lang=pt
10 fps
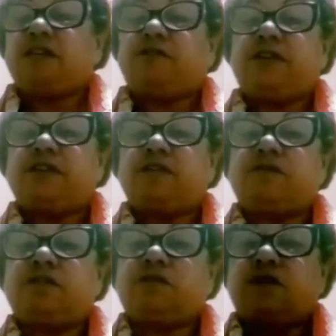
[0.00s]

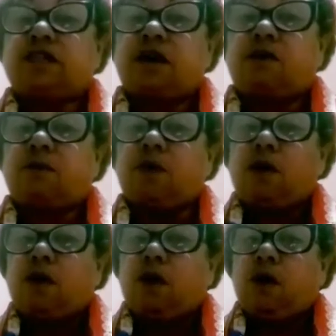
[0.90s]
feijãozinhos que estão
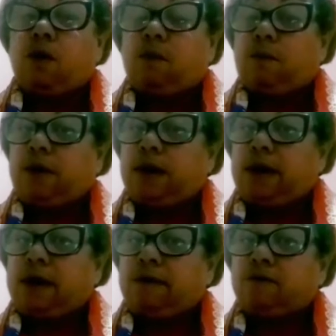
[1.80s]

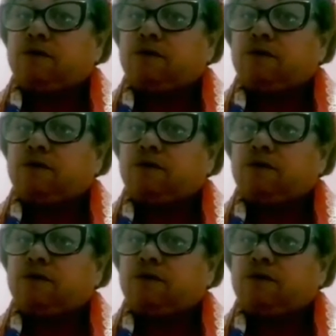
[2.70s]
é,